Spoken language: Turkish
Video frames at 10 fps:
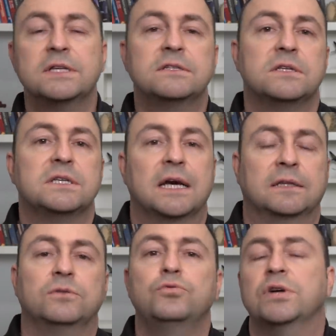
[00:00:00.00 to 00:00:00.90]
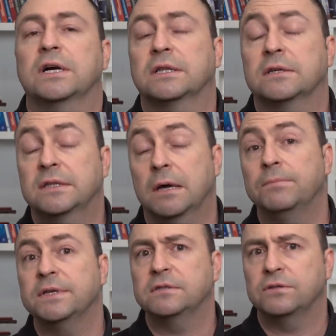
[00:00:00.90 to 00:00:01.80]
nesil kendi uçakları
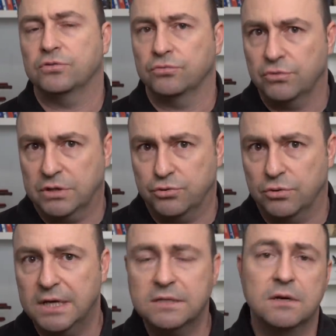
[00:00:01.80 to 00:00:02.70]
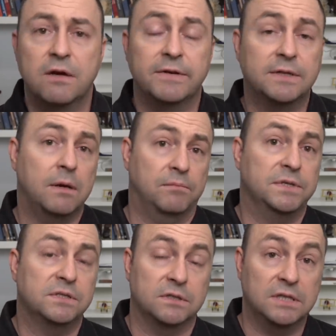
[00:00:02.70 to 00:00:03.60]
Tempest için uğraşıyorlar ve
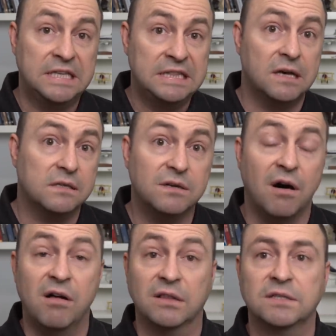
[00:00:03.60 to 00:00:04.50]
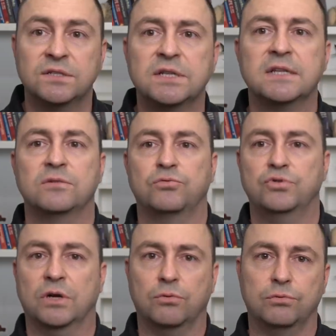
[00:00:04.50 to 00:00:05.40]
Tempest'in iddiası 6. nesil
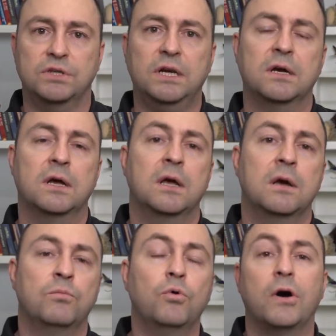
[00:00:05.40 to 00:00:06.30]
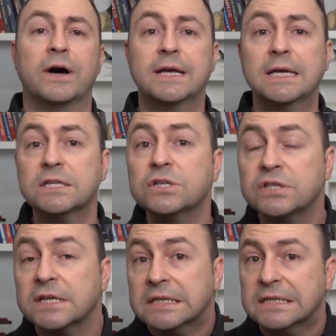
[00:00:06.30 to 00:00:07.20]
uçak olacak. Bu ara
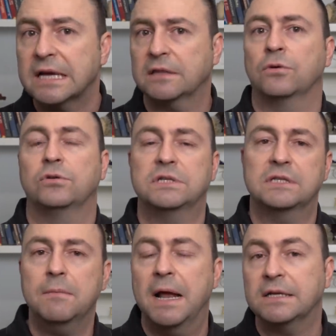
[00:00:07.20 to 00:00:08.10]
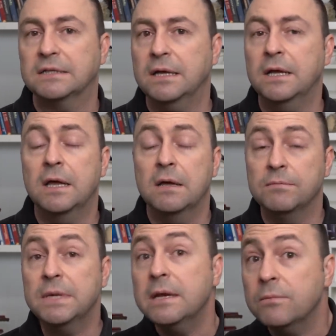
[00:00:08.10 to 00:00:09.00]
geçişteki teknolojiyi de belki de
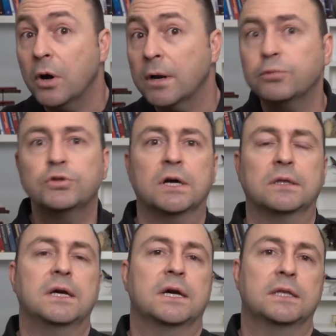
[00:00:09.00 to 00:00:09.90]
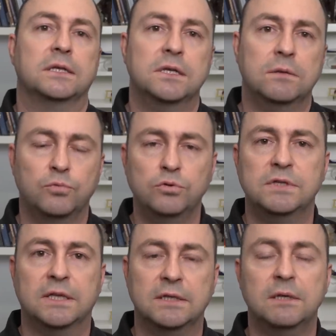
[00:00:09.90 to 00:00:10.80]
milli muharip uçakla yakalayacak. Bu
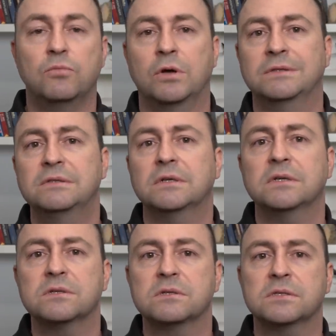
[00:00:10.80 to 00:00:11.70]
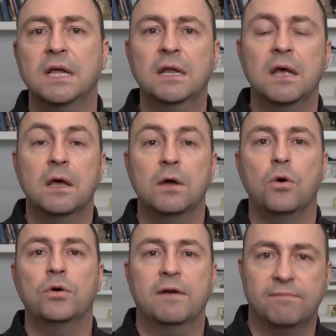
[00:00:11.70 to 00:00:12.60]
yüzden de mühendislik açısından
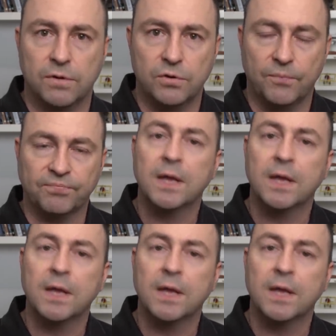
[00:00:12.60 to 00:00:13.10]
önem veriyor.